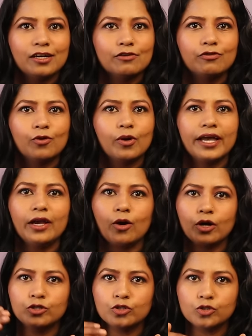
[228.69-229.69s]
तरफ हो गई
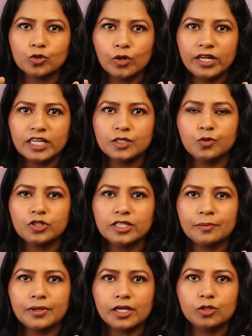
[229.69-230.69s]
और जो सोलियस
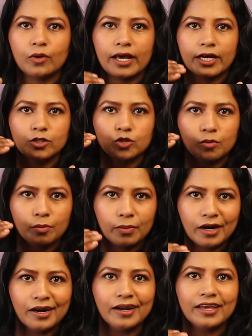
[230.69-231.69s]
पुशअप के द्वारा जो
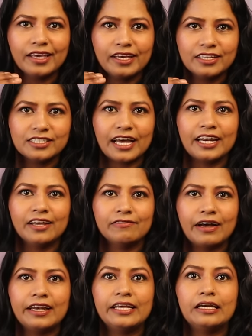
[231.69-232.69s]
बर्न की जाने
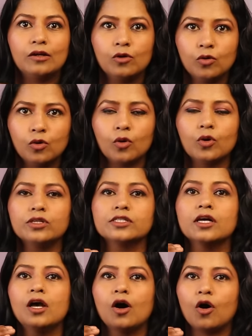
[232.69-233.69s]
वाली ग्लूकोज
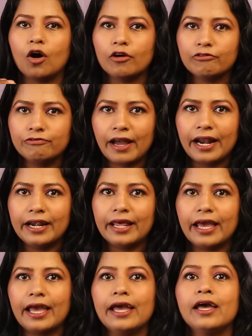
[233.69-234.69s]
और फैट
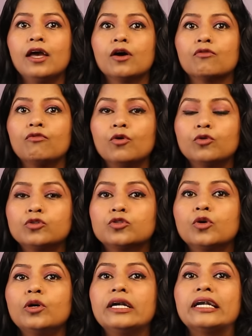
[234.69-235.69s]
है वो
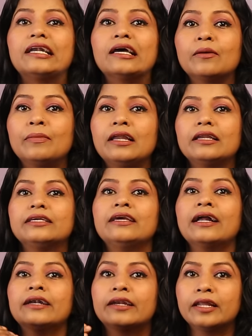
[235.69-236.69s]
उसको डबल
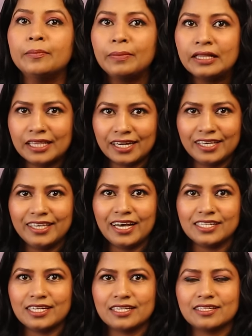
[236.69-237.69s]
या ट्रिपल तक
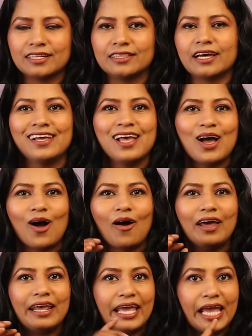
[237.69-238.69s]
किया जा सकता है
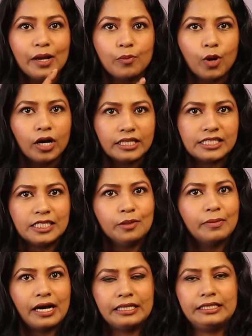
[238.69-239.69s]
और एक बहुत अच्छी
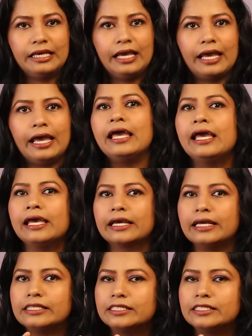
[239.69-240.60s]
बात ये है कि